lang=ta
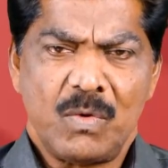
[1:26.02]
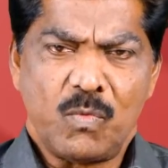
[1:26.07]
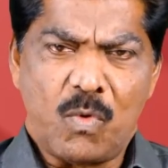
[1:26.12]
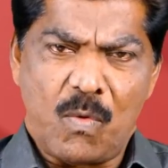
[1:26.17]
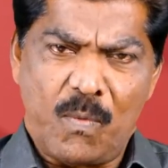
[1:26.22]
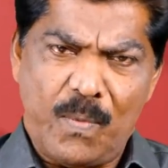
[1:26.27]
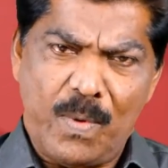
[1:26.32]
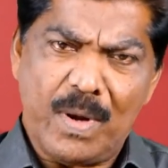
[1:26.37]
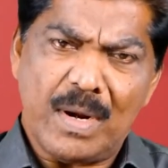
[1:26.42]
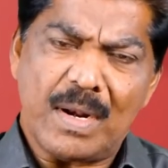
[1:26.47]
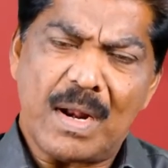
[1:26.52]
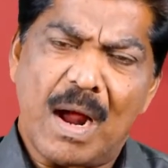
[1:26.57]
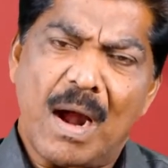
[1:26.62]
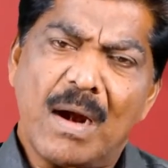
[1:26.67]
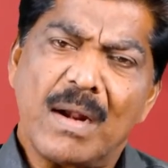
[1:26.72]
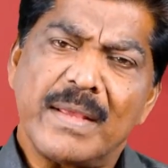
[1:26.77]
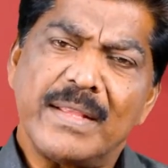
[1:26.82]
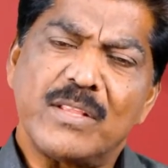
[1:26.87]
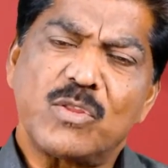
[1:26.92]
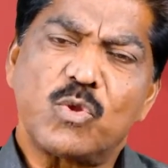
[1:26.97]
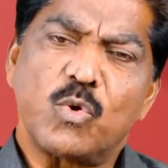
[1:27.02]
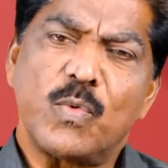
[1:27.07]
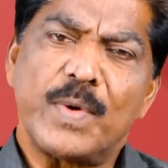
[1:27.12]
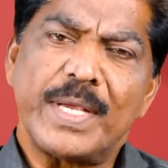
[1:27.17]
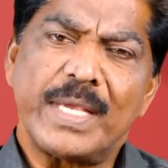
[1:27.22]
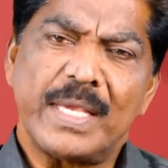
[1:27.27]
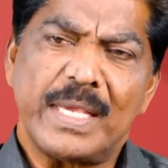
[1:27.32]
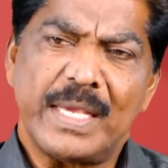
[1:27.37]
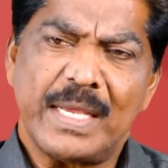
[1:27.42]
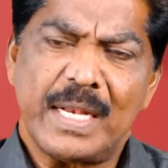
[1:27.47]
ஒவ்வொரு நாளையும்
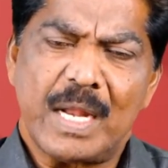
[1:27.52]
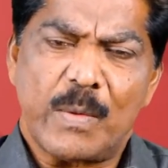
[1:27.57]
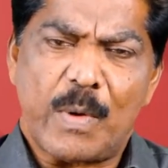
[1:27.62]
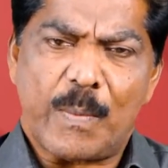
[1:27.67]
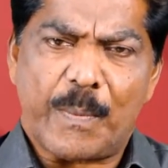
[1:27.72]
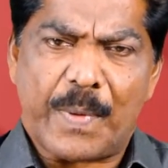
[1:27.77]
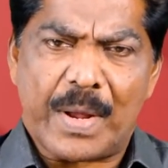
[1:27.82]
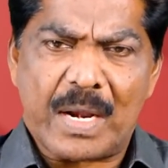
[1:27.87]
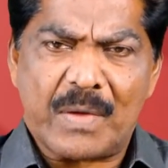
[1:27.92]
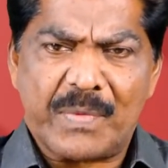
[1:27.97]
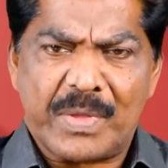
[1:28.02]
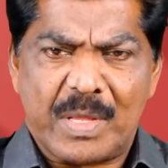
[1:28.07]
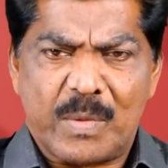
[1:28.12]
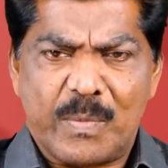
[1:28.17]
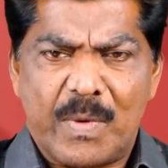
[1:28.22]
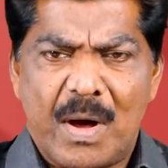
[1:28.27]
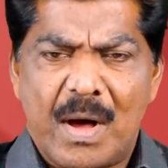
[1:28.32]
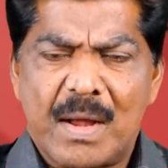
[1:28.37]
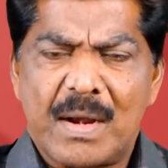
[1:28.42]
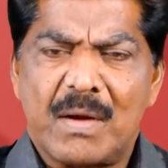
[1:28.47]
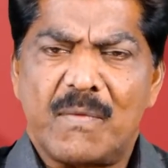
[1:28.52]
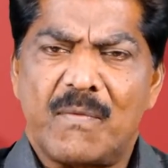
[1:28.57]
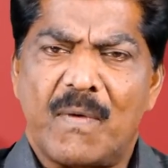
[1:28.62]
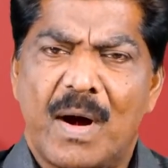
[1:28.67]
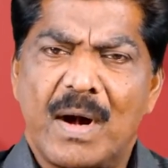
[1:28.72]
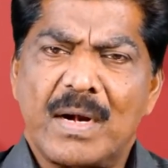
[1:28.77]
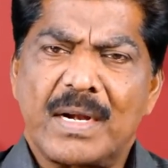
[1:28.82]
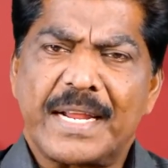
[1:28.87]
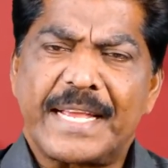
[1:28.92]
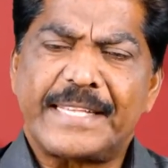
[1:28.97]
துவங்கி நம்ம பலவிதமான
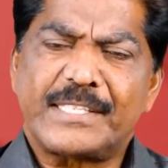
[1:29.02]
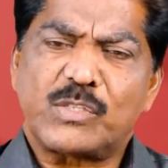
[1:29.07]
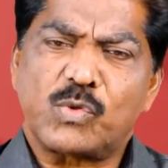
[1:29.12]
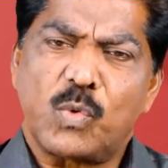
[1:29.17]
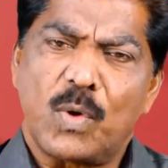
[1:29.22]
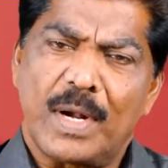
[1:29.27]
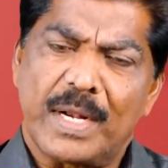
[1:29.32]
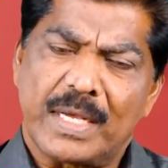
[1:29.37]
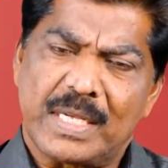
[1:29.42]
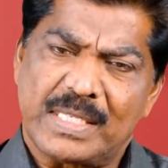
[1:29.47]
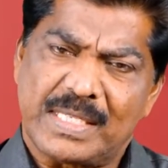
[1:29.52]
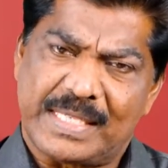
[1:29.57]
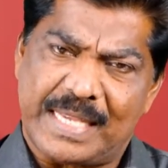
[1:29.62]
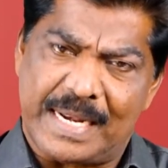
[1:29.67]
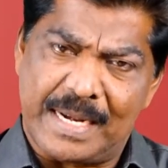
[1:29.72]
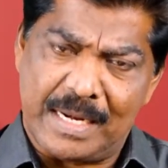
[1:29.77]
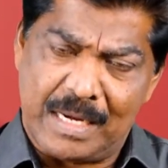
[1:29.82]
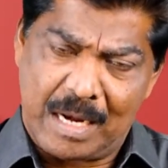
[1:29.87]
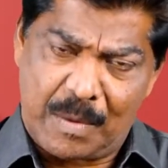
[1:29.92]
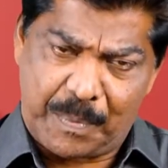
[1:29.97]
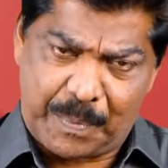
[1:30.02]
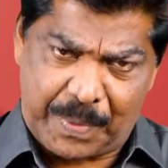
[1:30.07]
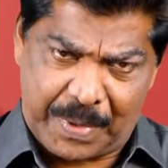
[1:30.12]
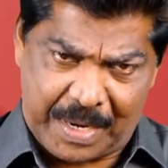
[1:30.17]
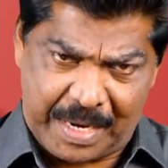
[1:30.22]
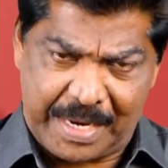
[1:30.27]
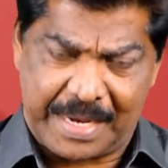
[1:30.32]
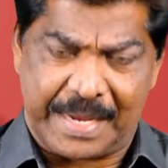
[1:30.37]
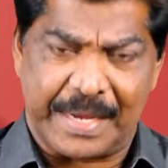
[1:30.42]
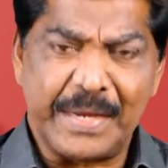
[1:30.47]
வாழ்க்கை சூழலுக்கு சென்ற
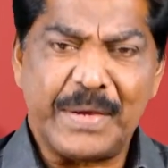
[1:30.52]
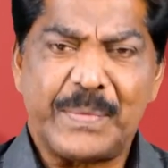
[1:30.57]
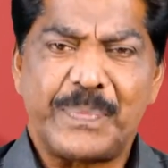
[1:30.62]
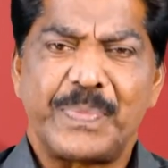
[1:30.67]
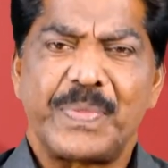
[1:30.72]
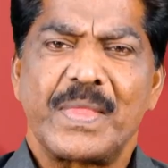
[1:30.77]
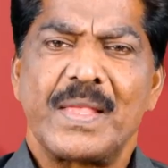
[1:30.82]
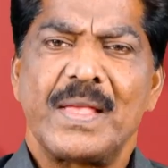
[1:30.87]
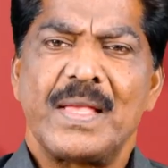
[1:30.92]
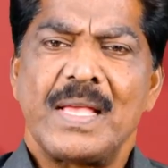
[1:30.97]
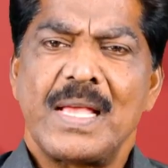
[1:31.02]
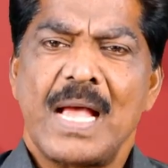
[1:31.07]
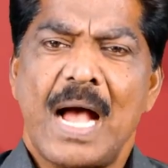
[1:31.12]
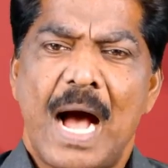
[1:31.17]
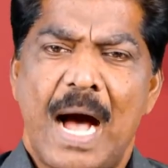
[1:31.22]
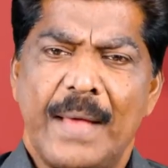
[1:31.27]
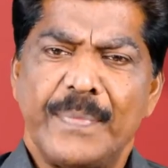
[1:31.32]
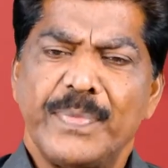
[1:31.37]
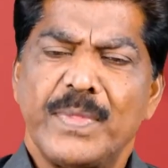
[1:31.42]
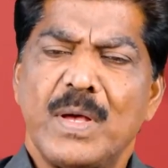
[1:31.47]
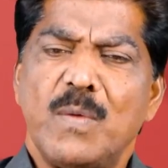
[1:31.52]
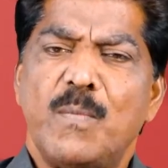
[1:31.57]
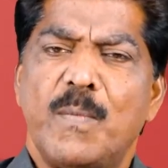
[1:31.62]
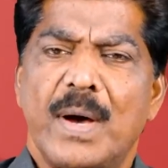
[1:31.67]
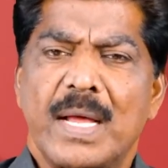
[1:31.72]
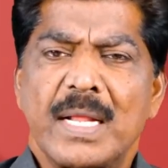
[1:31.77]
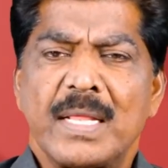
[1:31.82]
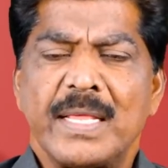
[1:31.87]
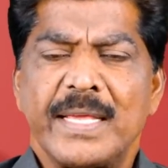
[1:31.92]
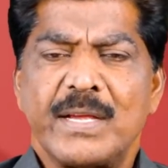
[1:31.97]
பிறகு அந்த
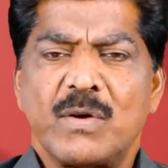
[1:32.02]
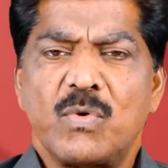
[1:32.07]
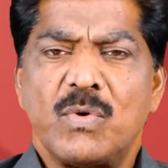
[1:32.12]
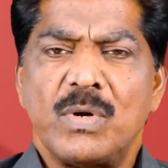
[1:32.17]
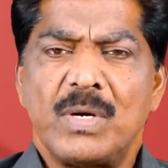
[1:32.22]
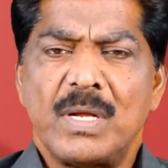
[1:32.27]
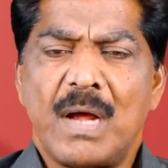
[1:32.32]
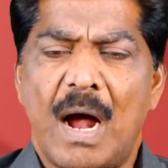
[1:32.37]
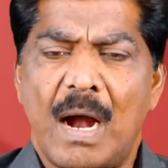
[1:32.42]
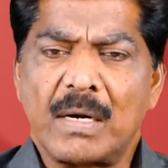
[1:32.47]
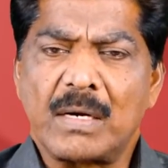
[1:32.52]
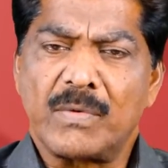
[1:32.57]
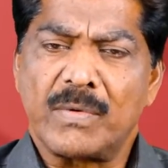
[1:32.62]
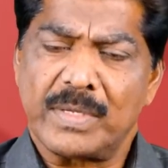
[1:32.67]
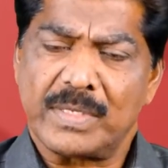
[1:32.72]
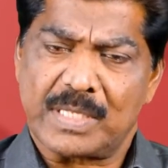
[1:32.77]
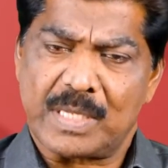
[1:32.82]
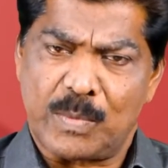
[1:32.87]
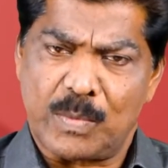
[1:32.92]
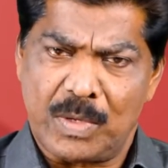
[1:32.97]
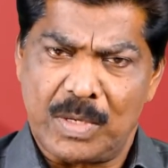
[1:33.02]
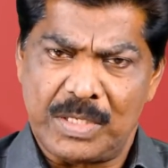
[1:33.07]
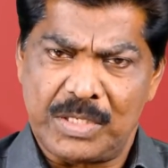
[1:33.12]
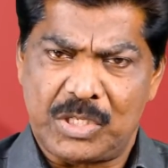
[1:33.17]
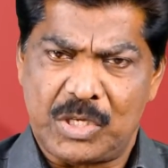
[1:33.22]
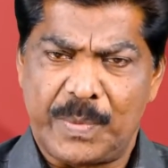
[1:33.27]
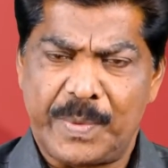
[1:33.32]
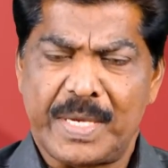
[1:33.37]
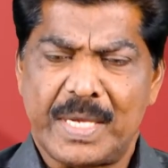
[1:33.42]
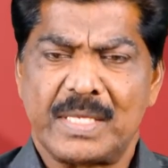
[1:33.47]
மனதை கொண்டு ஆண்டோடைய சமூகத்தில்
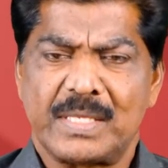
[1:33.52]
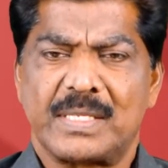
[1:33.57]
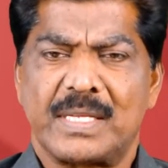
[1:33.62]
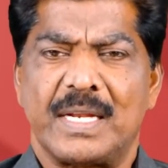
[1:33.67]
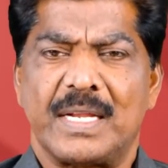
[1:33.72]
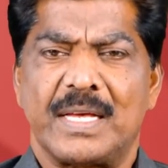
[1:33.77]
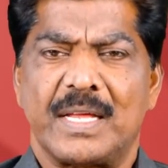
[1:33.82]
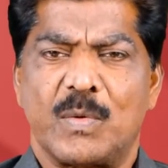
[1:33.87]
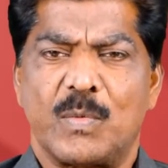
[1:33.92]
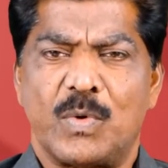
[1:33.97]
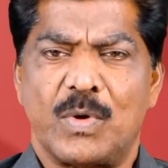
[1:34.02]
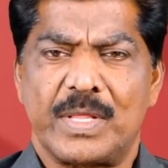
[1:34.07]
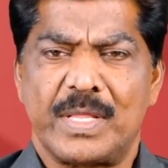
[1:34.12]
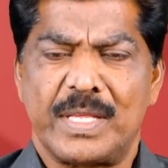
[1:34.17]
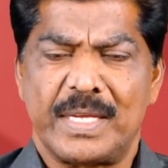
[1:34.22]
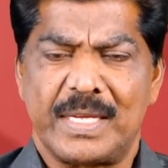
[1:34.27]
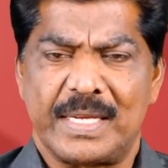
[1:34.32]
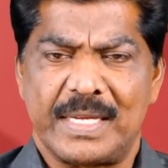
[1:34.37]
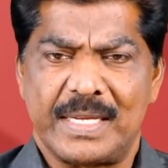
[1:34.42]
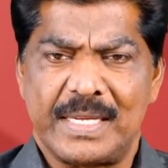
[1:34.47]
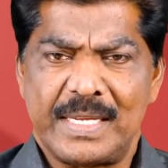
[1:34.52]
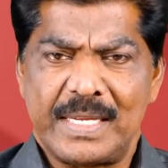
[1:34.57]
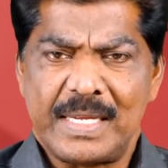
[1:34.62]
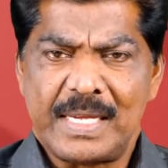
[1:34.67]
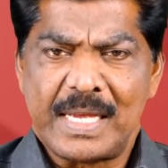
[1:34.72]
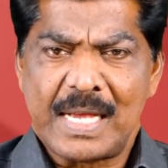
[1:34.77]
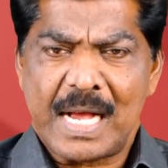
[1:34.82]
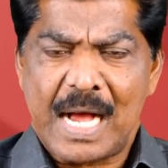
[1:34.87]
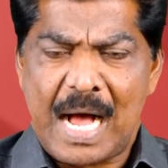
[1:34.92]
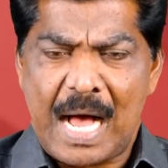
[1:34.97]
ஜெபிக்க செல்கிற பொழுது
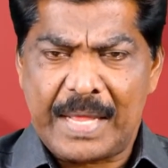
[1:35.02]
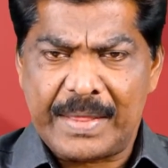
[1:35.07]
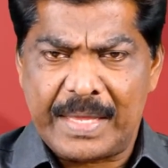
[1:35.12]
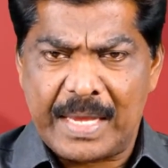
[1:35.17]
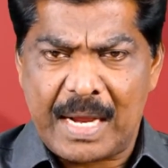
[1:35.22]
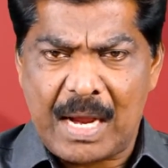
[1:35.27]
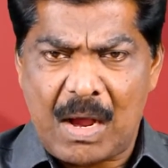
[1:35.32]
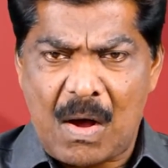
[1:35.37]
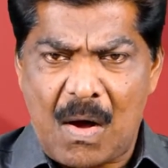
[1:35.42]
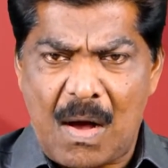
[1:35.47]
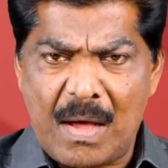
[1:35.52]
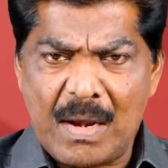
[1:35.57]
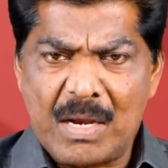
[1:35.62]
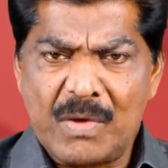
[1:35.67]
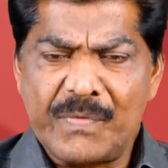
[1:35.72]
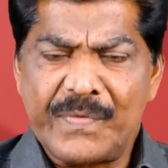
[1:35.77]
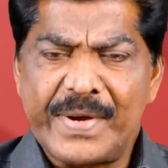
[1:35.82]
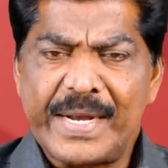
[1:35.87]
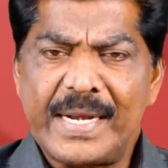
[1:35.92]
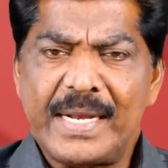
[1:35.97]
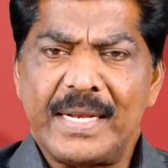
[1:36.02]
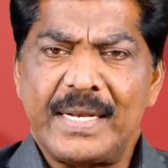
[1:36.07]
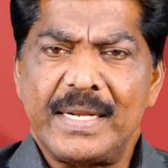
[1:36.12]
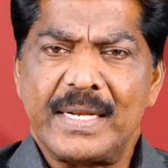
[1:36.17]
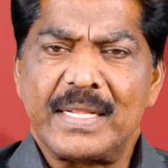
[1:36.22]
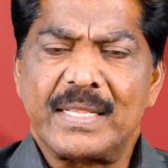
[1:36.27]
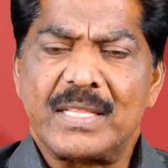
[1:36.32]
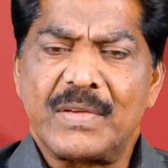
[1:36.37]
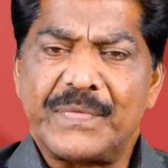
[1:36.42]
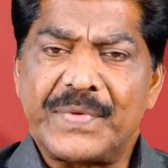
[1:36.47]
அந்த காலை வேளையில்
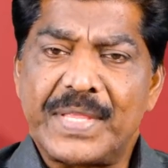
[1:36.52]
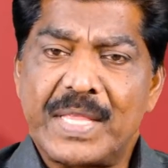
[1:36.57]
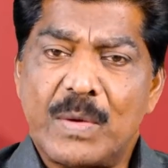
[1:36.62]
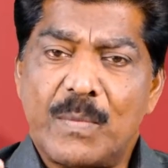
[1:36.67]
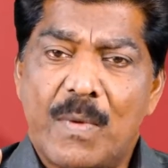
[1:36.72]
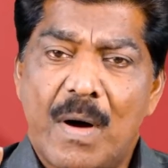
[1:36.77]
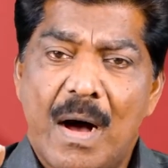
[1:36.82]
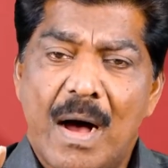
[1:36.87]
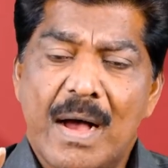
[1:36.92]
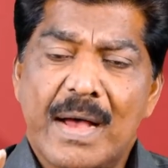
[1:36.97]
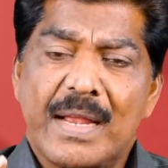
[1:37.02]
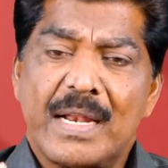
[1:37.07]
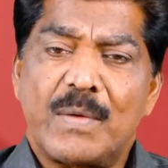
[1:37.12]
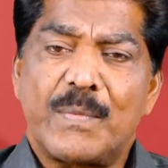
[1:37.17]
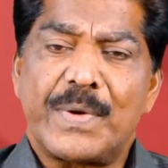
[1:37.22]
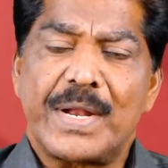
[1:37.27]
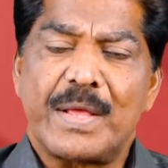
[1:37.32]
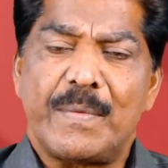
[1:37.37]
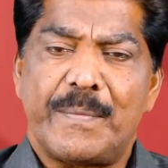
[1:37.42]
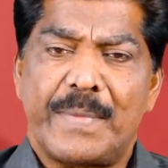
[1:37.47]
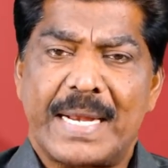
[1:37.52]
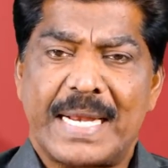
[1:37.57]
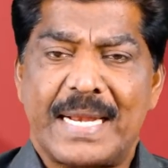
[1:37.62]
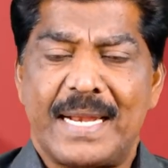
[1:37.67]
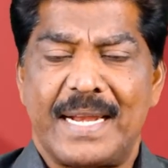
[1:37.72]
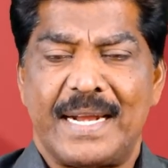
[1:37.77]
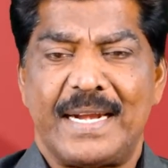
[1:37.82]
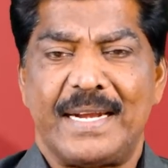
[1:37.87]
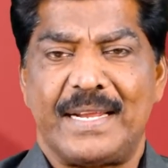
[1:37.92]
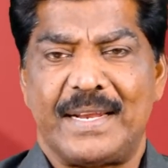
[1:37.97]
இருந்த விதமாக நம்முடைய
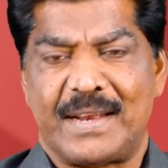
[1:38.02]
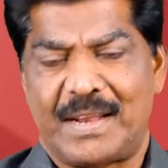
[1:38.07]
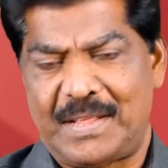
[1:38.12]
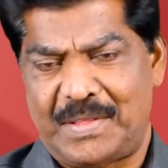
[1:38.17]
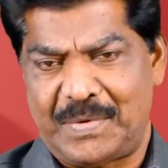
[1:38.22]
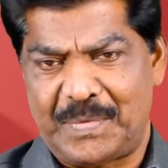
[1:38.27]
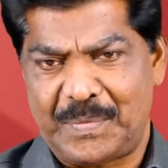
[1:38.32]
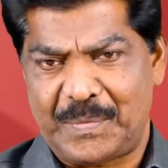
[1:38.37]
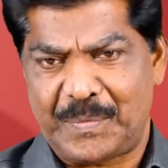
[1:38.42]
மனநிலைகள் இராது